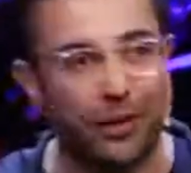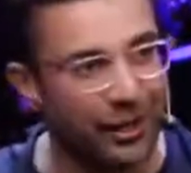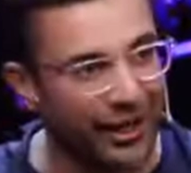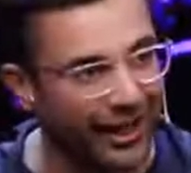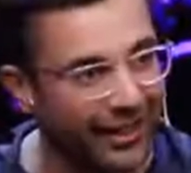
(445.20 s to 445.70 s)
भरे
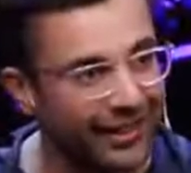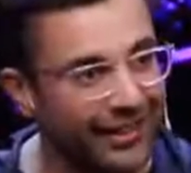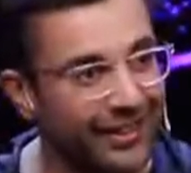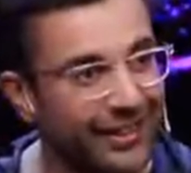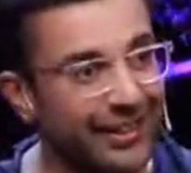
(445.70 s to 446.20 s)
पड़े हैं
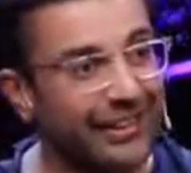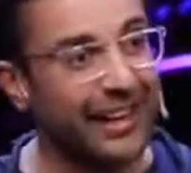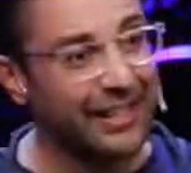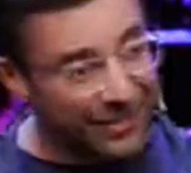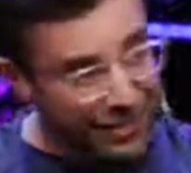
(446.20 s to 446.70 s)

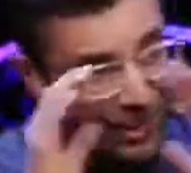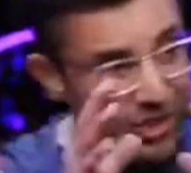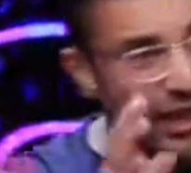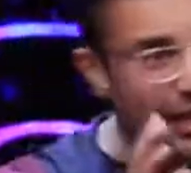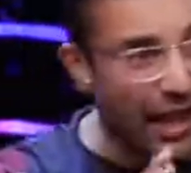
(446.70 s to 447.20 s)
क्या ये
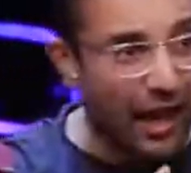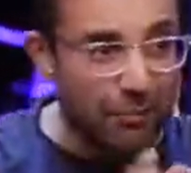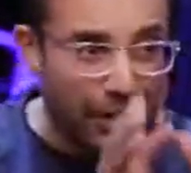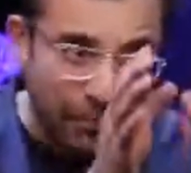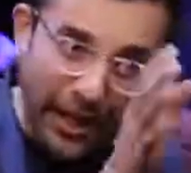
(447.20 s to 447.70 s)
सच है या
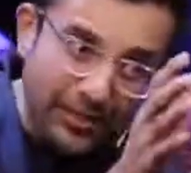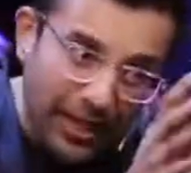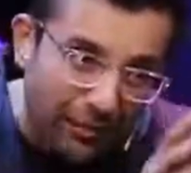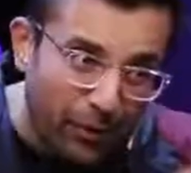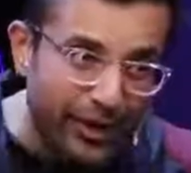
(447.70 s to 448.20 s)
आपका अपना एक
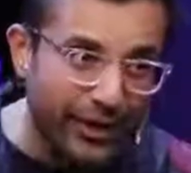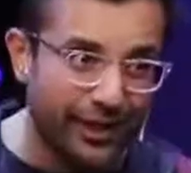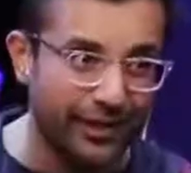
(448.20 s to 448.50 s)
स्टैंड पॉइंट